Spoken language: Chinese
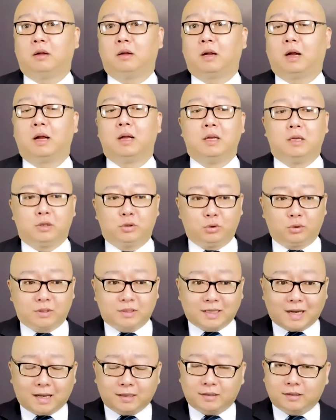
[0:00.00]
啊，就
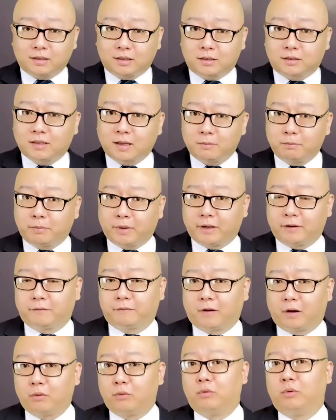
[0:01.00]
砸到这个三北
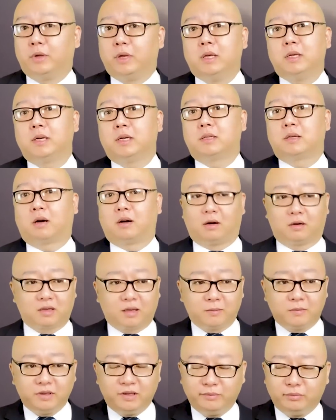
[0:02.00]
防护林这事儿上。
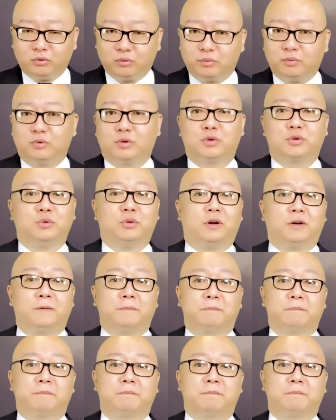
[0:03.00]
咱们一步步说，